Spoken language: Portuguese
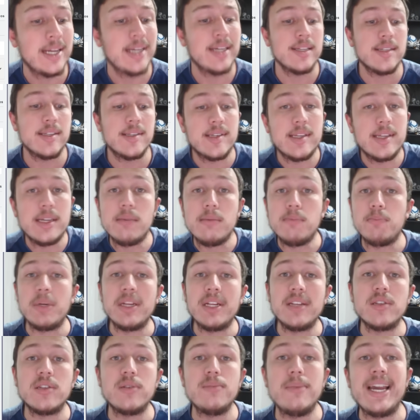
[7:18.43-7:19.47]

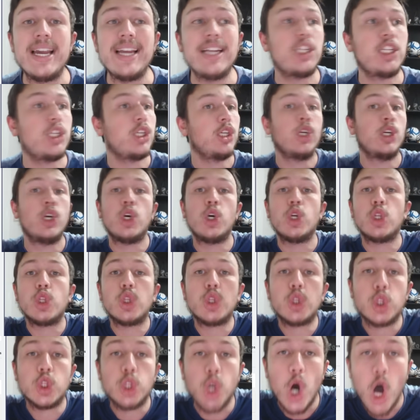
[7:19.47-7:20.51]
Simplesmente
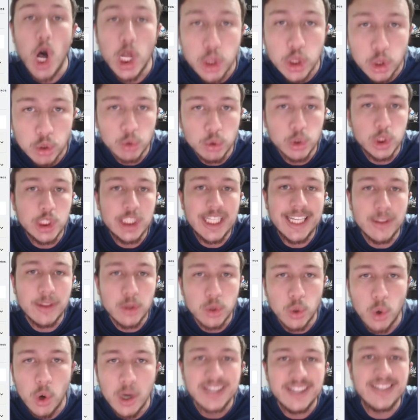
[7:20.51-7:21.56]
todo o
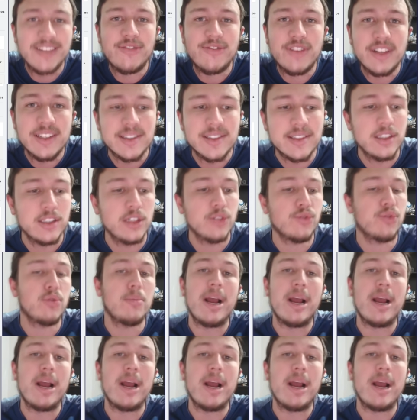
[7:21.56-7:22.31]
setor defensivo,